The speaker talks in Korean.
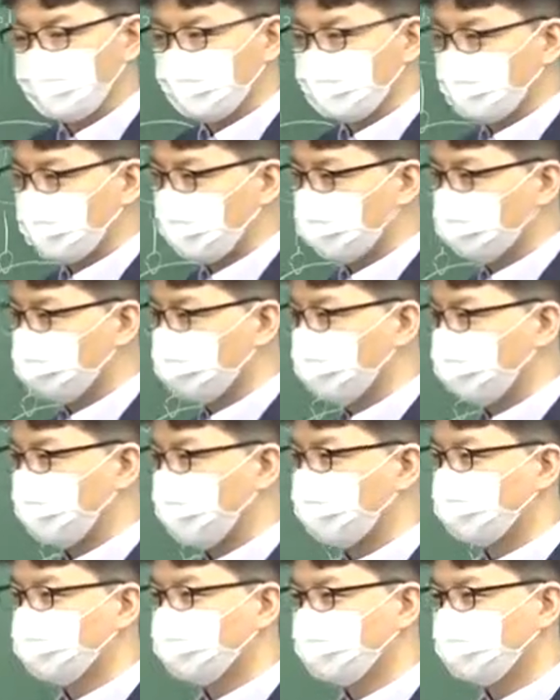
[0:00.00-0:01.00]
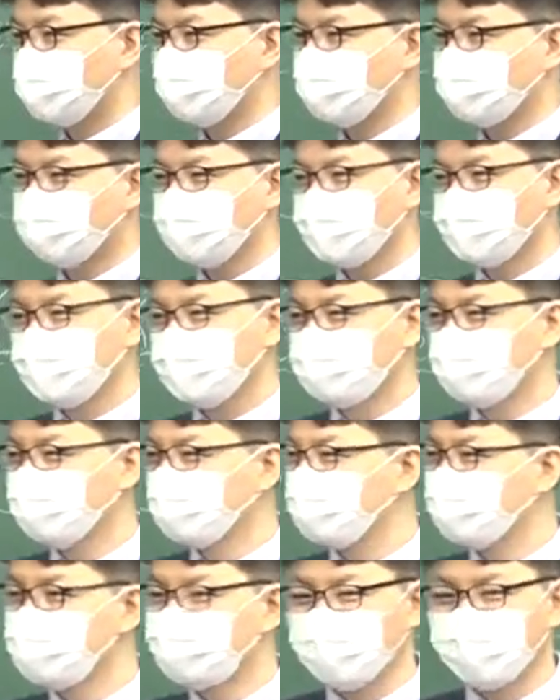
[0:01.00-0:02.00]
딱 한 사람 강력한 큰
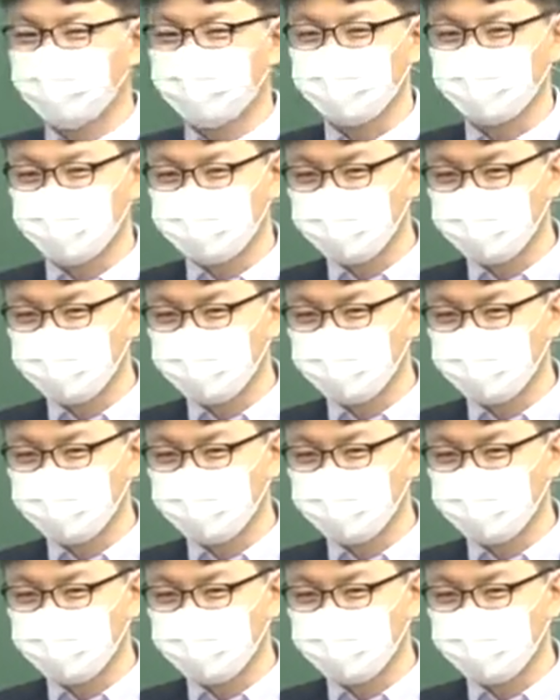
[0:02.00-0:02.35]
형이 있어가지고 다